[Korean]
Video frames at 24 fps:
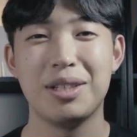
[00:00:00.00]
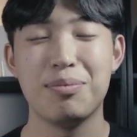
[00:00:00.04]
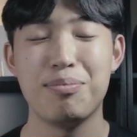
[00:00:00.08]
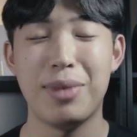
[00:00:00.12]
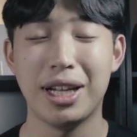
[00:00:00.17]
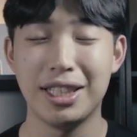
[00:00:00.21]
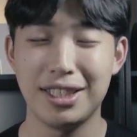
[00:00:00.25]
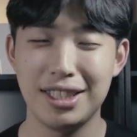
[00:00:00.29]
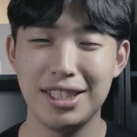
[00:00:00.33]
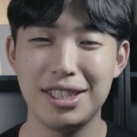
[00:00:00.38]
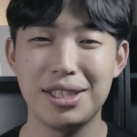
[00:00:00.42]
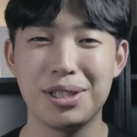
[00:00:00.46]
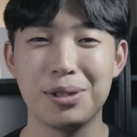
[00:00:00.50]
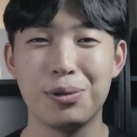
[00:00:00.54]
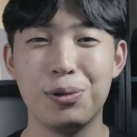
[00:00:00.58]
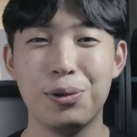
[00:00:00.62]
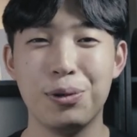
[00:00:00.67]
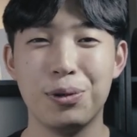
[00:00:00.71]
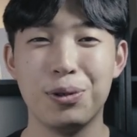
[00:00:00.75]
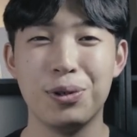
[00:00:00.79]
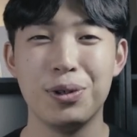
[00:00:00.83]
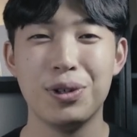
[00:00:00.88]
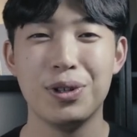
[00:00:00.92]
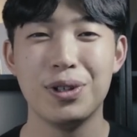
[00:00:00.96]

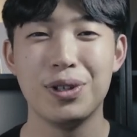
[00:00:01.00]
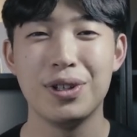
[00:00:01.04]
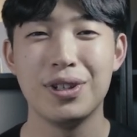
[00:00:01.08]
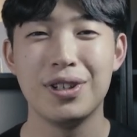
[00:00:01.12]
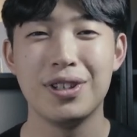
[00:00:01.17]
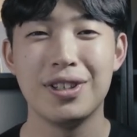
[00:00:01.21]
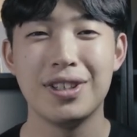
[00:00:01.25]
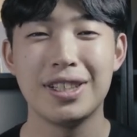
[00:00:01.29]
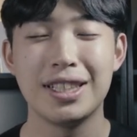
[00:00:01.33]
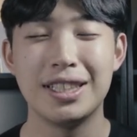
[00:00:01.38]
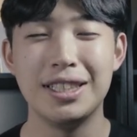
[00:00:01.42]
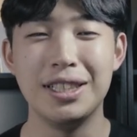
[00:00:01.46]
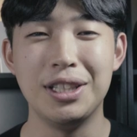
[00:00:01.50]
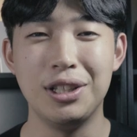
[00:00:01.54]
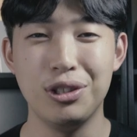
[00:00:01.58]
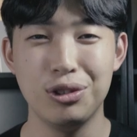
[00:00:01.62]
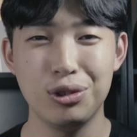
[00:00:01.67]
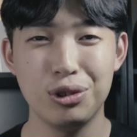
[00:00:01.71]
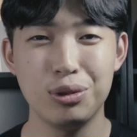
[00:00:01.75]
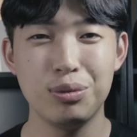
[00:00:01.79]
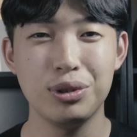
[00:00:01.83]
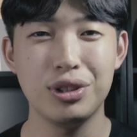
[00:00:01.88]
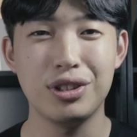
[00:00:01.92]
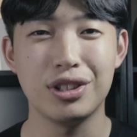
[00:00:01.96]
마치시고 그
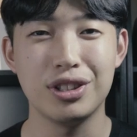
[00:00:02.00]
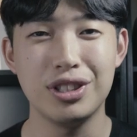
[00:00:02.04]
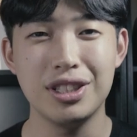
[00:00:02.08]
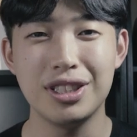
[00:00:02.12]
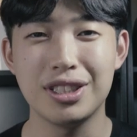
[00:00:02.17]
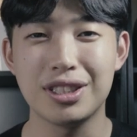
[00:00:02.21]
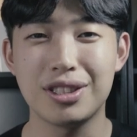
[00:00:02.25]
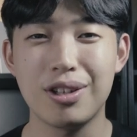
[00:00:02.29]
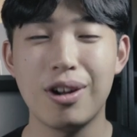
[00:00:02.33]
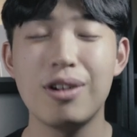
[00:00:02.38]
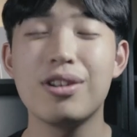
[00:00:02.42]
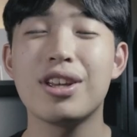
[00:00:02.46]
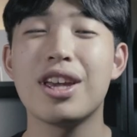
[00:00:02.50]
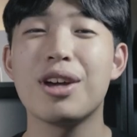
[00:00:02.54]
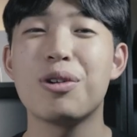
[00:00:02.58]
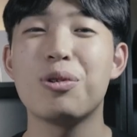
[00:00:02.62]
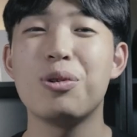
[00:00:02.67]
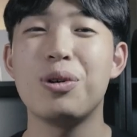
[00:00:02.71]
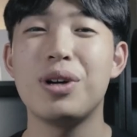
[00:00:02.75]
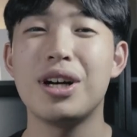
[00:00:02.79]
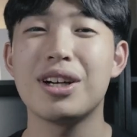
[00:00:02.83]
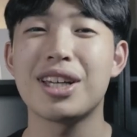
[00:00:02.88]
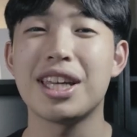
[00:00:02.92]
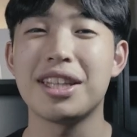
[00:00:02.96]
이후로부터는
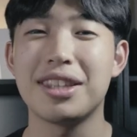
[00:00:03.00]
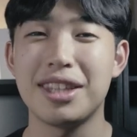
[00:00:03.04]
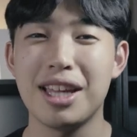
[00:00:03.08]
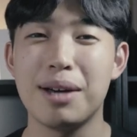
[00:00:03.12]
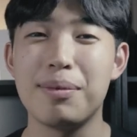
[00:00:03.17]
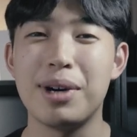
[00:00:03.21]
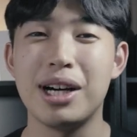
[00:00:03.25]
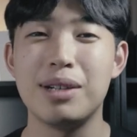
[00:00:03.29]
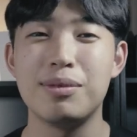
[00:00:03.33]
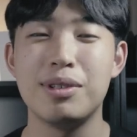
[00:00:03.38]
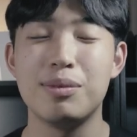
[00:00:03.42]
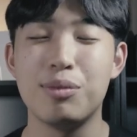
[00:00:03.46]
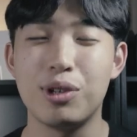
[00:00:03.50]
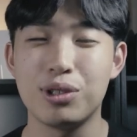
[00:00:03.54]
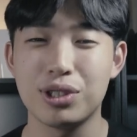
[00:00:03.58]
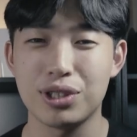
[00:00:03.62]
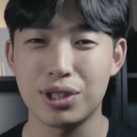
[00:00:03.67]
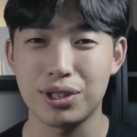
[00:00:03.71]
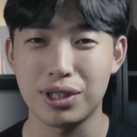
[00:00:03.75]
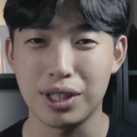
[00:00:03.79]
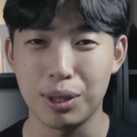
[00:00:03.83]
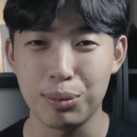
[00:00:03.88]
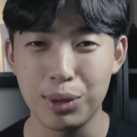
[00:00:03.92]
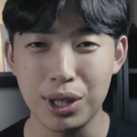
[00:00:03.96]
설계로 하겠다 마음을
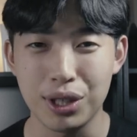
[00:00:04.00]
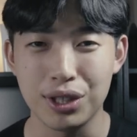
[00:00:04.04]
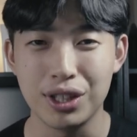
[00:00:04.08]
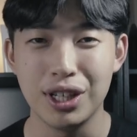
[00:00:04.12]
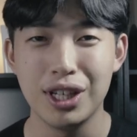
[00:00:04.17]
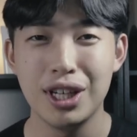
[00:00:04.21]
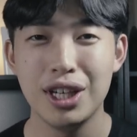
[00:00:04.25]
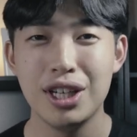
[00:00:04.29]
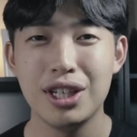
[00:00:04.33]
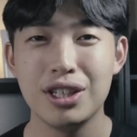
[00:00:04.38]
먹으셨다면